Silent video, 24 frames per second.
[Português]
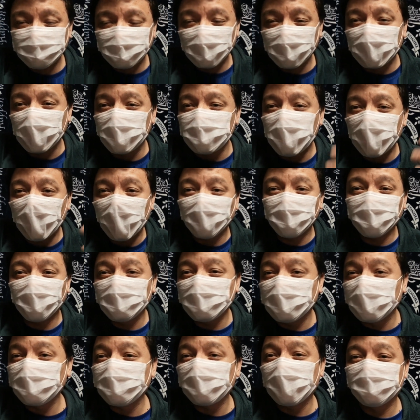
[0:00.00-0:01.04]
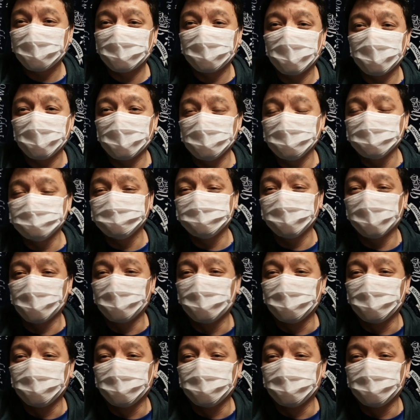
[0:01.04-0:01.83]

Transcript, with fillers: Tem a média e a máscara grande, né?